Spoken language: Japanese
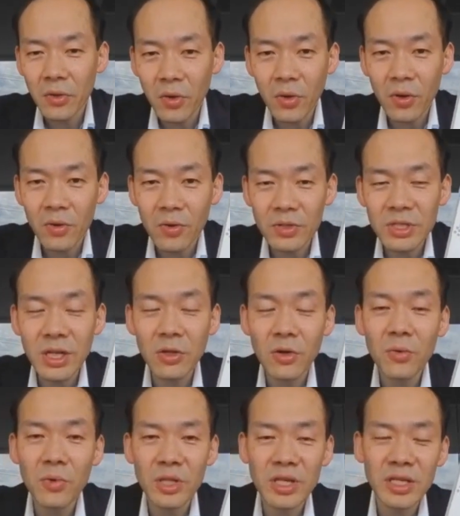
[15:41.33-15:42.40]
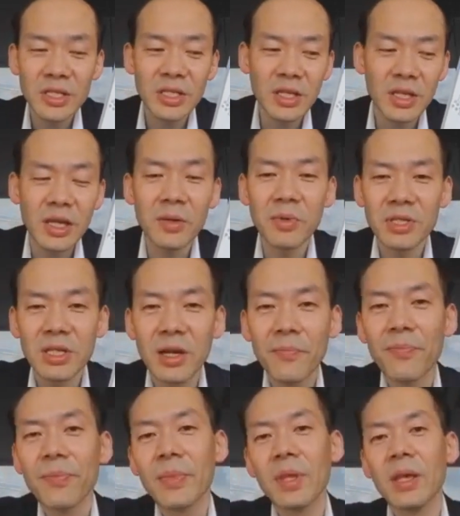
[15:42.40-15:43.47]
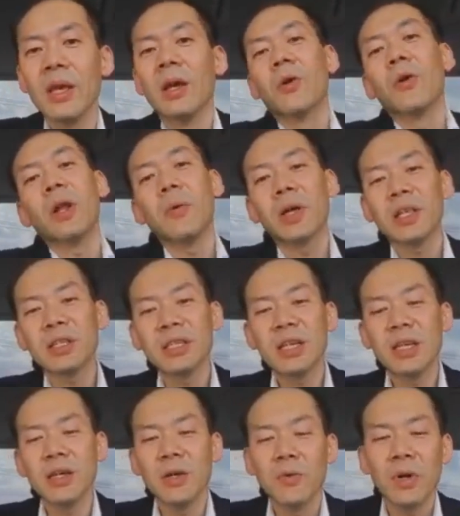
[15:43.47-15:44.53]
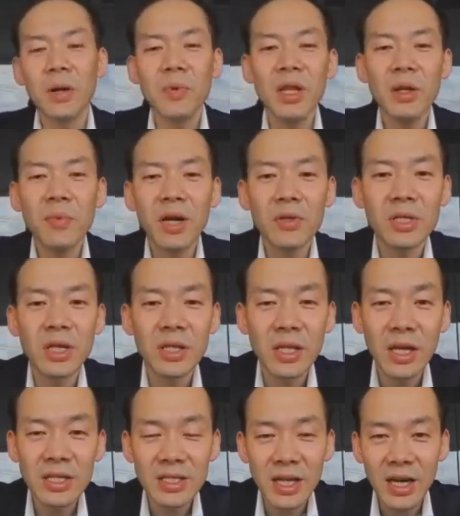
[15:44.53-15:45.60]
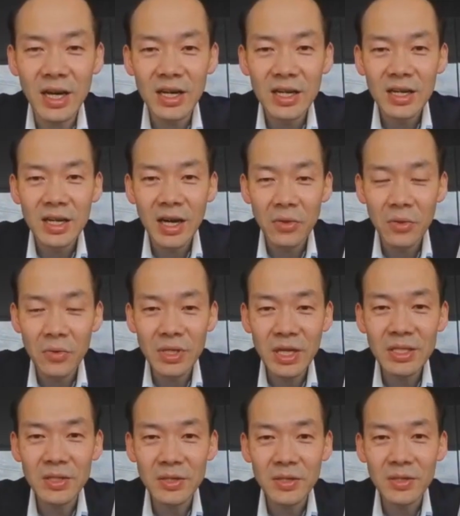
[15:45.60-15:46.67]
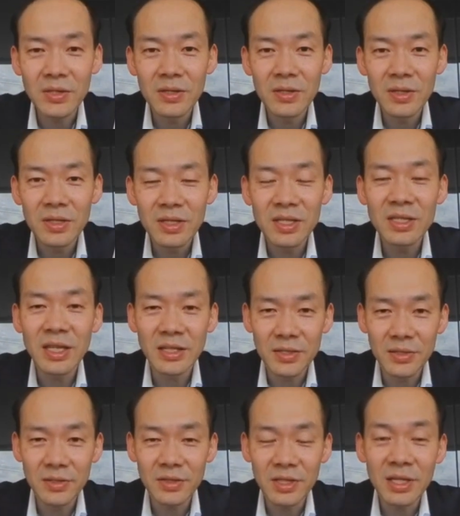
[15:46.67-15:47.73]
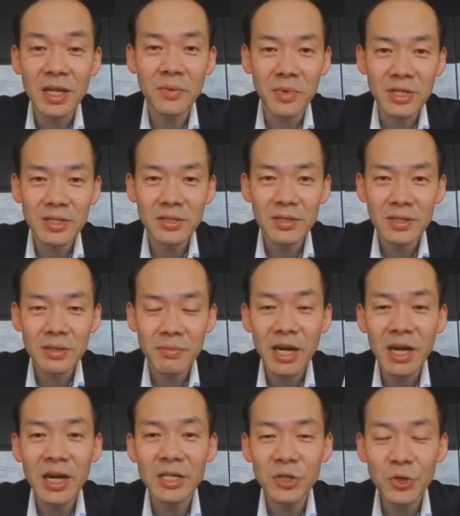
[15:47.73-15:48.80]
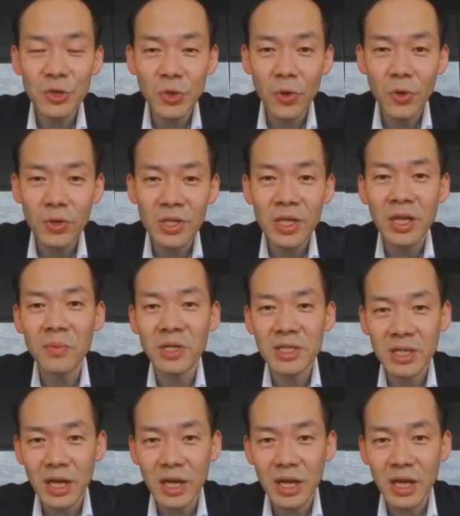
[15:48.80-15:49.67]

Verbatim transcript: こちらの本も出させていただきました。これ私ファミリーマートさんで出した2冊になります。まあ監修書になりますが、